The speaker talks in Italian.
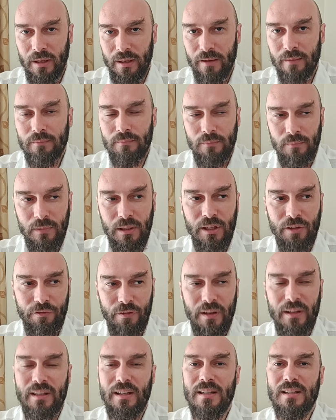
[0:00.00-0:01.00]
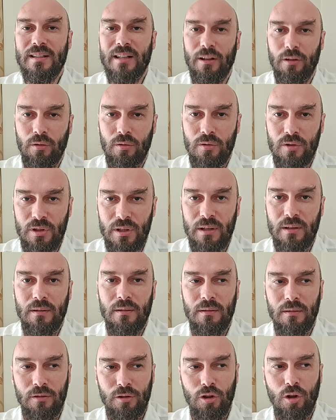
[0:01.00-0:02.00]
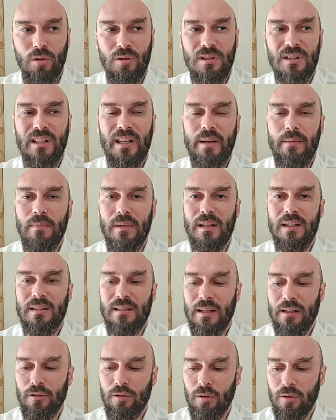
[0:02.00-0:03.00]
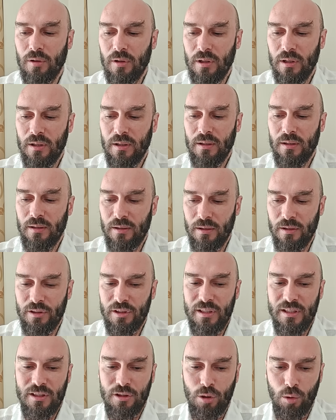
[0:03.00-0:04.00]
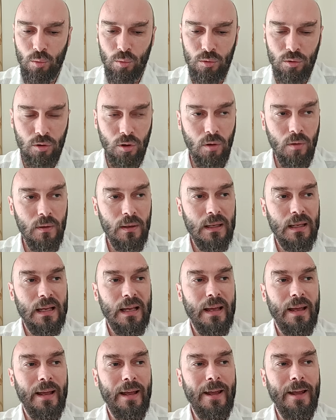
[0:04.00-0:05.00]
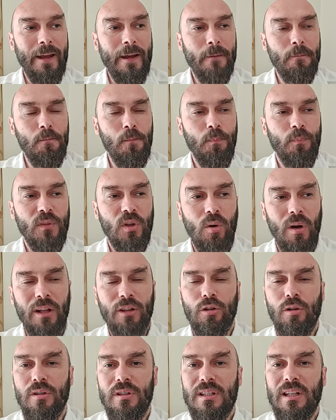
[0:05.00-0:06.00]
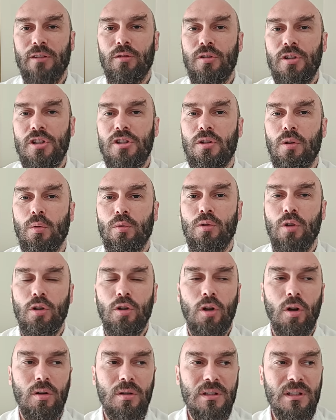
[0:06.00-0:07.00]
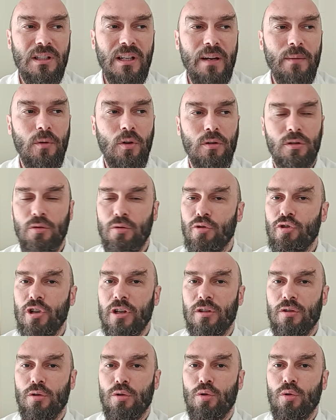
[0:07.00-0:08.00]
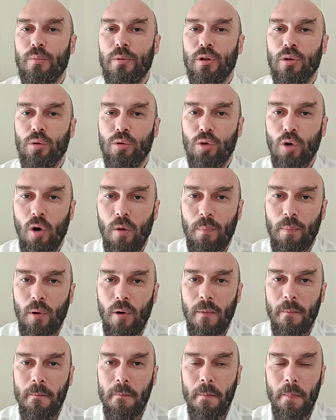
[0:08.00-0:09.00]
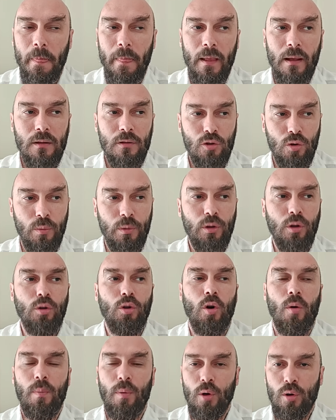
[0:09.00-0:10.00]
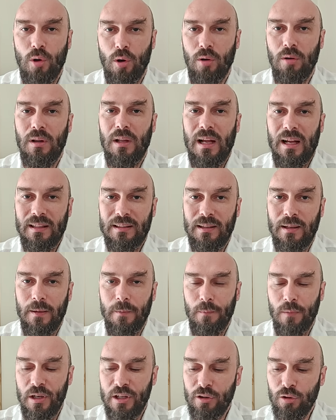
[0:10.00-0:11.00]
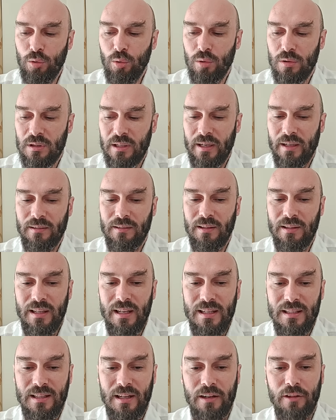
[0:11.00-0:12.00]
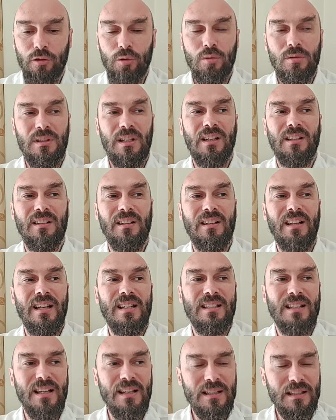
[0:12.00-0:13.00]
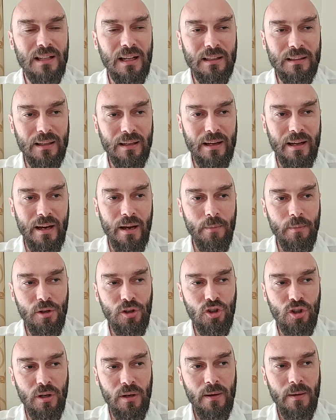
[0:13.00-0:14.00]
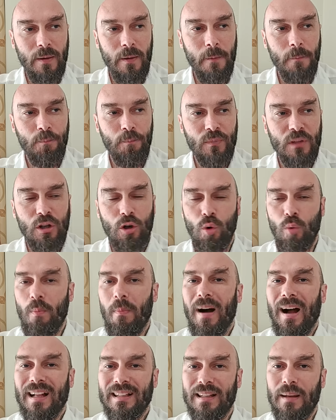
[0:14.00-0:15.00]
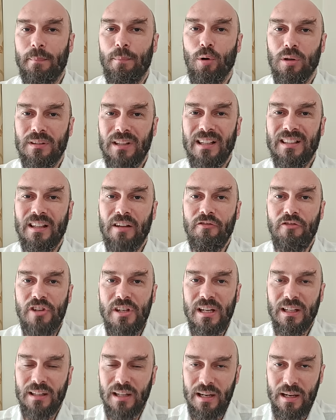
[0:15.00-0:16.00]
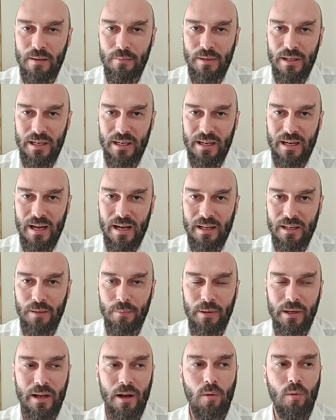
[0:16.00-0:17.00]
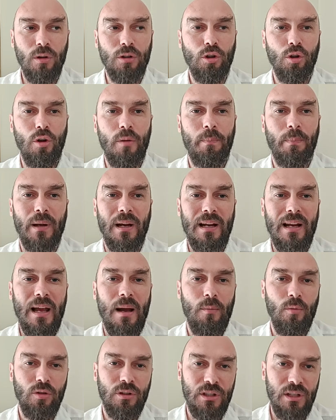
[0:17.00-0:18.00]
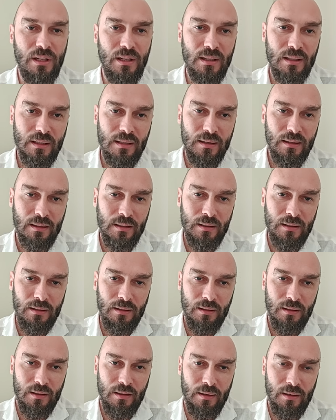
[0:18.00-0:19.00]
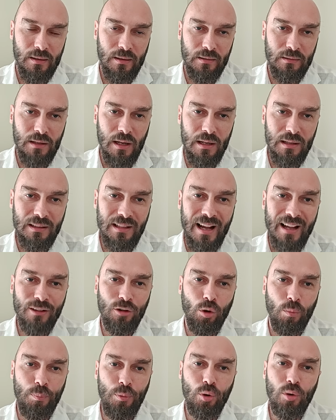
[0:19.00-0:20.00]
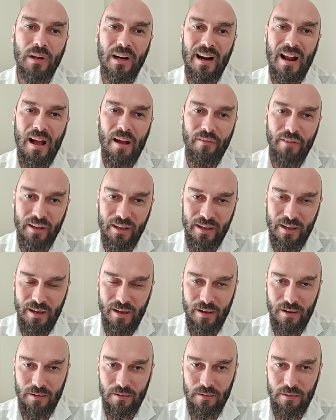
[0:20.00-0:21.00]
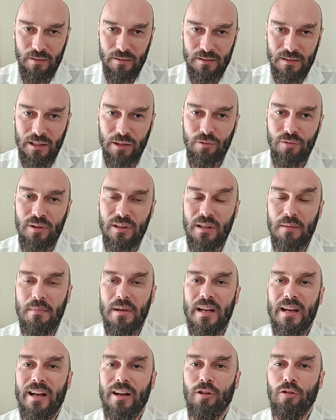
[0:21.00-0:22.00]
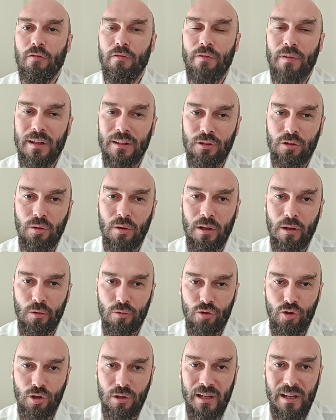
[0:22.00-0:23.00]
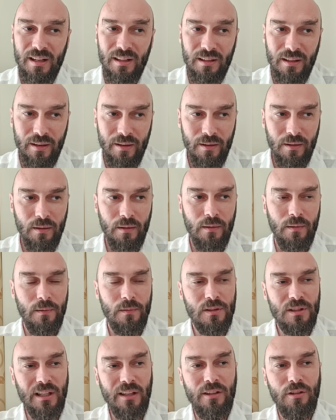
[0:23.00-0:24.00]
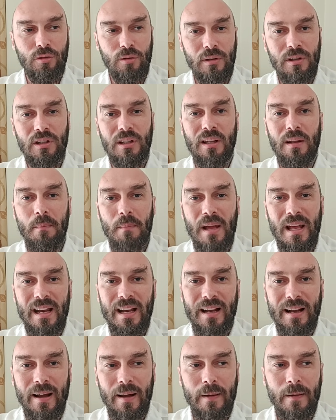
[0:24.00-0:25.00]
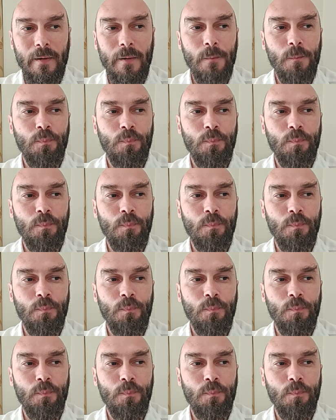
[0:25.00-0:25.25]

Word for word: che in effetti è stato così. Nord Stream è stato eh, distrutto e quando è stato distrutto Nord Stream cosa è successo subito dopo? Subito dopo crollata l'industria tedesca. L'industria tedesca è stata, cari amici, rubata, portata via dagli americani, perché quando noi parliamo di eh, del danno più grave che eh, Stati Uniti d'America hanno fatto all'Occidente. Eh, Stati Uniti d'America